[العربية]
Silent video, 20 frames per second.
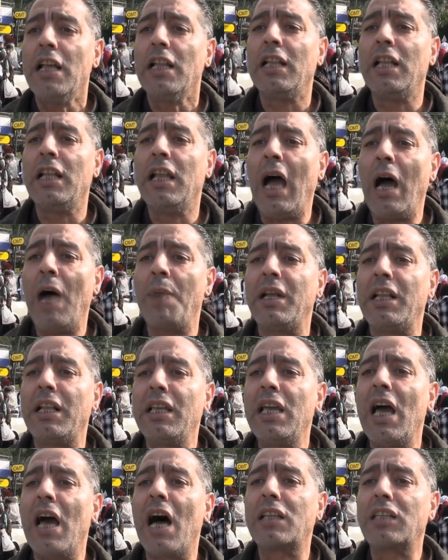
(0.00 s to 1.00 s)

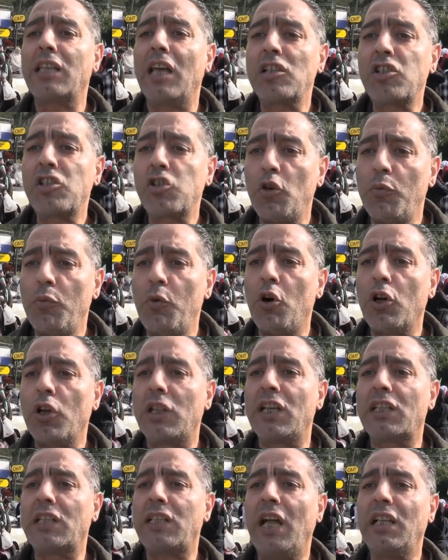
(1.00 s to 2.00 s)
لعمليات
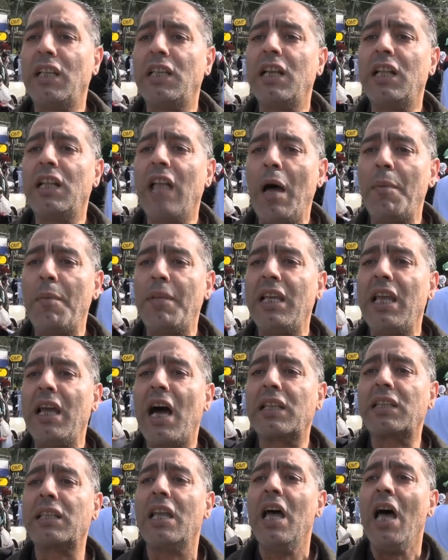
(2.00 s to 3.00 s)
الصمود للتحضير
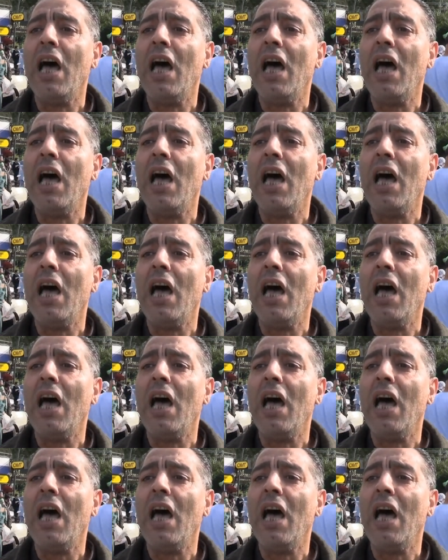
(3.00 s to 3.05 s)
لعمليات